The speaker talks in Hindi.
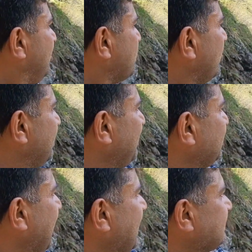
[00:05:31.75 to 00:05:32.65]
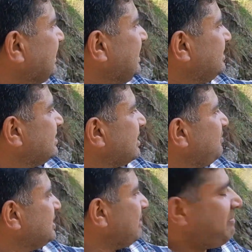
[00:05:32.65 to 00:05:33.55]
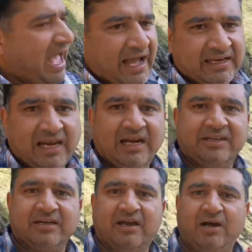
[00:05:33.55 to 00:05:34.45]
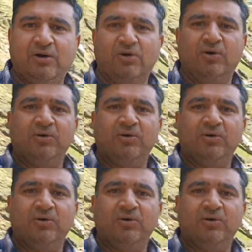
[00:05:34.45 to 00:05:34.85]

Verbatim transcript: कोई बंदा ऐसा नहीं है जिसके पीछे बैग ना लटक रहा हो